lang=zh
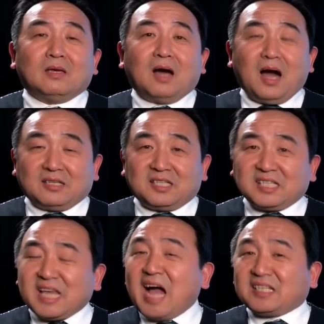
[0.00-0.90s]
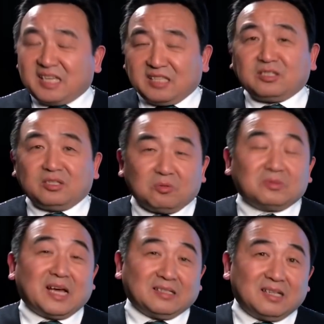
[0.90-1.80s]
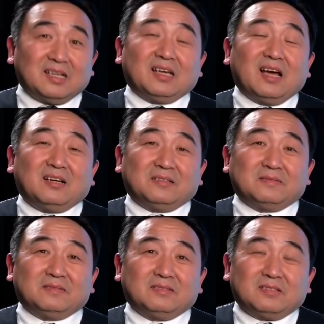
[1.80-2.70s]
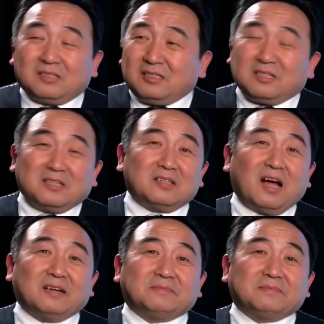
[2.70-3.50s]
啊，下贱就在这里呀，这是真的。